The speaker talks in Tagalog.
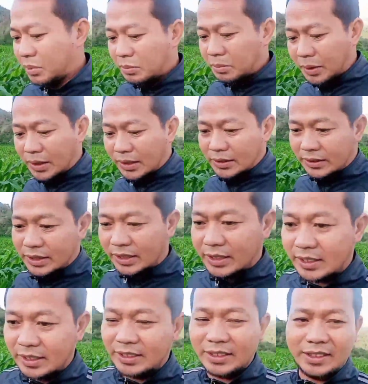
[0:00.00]
po mga
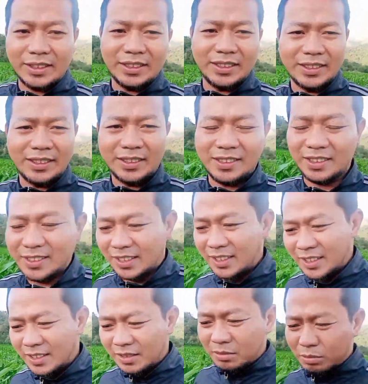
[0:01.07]
kasaka eh
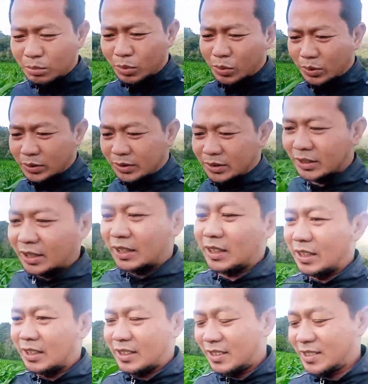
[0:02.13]
bukod
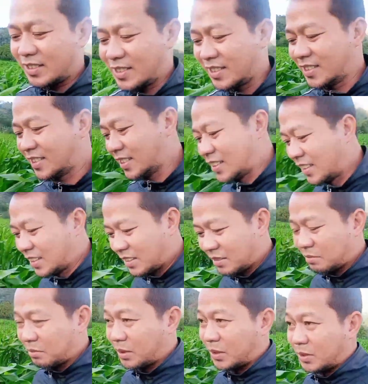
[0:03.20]
sa
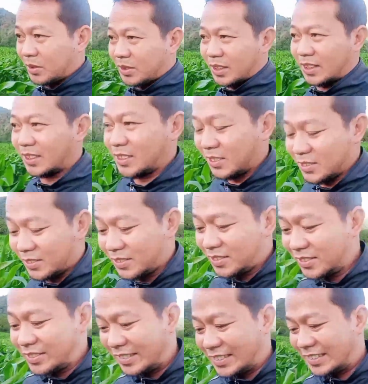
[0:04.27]
meron tayo
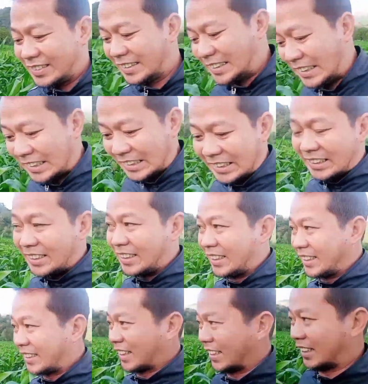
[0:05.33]

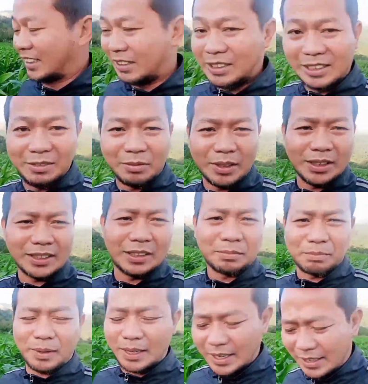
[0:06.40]
kita eh
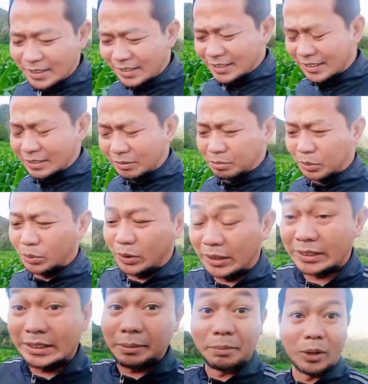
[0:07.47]
magandang pakain din po
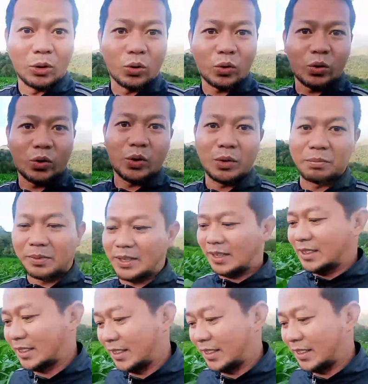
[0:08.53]
yan sa manok mga